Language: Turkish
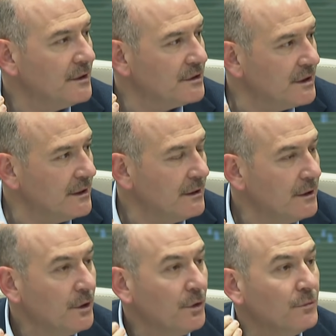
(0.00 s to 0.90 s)
İki,
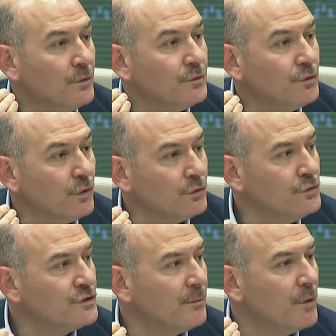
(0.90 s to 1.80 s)
mümkün olduğunca